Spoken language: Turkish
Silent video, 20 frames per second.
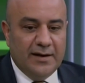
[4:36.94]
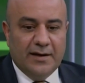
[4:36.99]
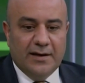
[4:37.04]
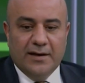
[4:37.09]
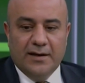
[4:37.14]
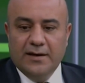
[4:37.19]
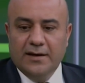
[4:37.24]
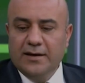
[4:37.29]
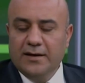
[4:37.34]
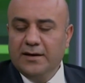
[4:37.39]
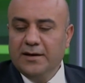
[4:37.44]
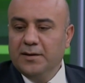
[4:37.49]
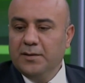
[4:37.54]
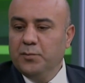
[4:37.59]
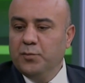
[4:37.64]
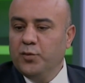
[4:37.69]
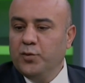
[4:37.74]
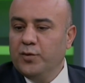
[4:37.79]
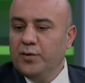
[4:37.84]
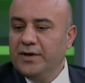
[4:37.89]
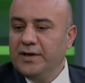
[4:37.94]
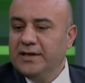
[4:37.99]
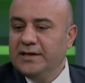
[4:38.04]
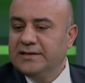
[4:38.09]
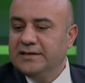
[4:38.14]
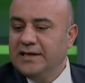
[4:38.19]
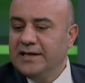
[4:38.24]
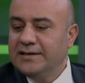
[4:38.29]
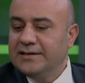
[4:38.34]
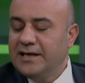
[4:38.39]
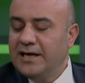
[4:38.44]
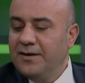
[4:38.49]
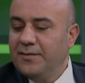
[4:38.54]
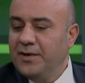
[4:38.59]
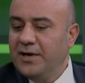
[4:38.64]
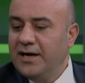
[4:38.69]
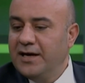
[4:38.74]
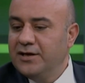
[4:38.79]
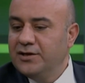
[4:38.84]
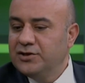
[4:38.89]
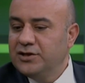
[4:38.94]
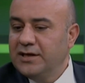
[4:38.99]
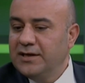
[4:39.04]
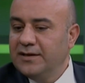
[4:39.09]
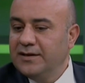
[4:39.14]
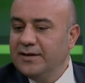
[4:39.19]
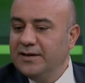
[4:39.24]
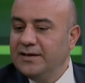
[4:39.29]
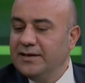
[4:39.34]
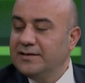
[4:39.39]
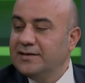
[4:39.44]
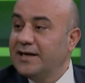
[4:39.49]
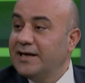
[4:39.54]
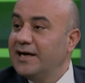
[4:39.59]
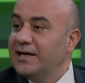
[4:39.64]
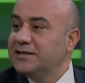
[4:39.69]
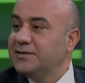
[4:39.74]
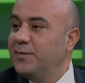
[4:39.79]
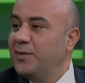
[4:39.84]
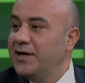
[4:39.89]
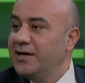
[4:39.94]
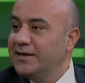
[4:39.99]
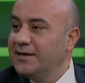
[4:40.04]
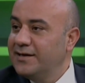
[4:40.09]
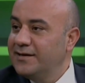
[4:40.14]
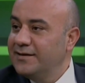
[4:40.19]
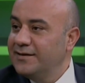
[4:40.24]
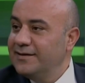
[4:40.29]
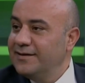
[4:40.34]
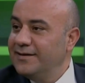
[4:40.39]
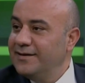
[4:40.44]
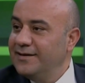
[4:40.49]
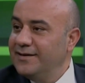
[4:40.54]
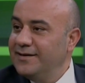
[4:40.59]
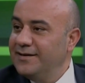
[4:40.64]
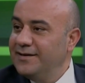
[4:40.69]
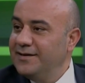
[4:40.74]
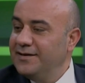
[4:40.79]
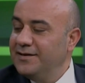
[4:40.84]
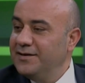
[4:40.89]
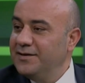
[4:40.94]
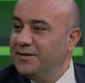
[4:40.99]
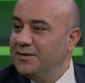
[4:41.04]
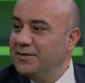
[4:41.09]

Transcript: E, bu izine tabi ayrıca e, Takas Bank e,